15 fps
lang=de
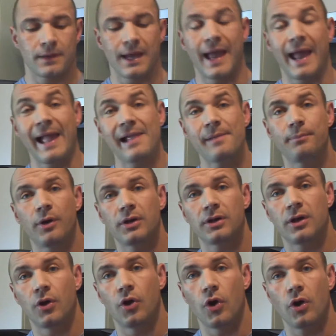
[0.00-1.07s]

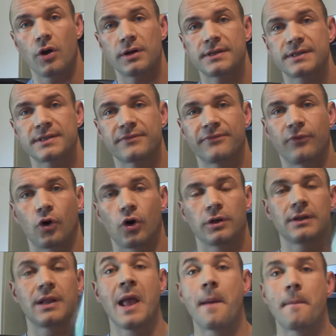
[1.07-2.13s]
Helberner Hearst
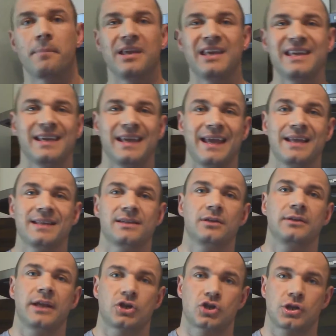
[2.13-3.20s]
von Peak
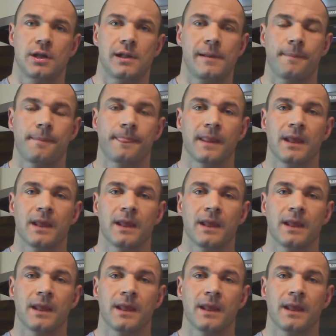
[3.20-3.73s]
International.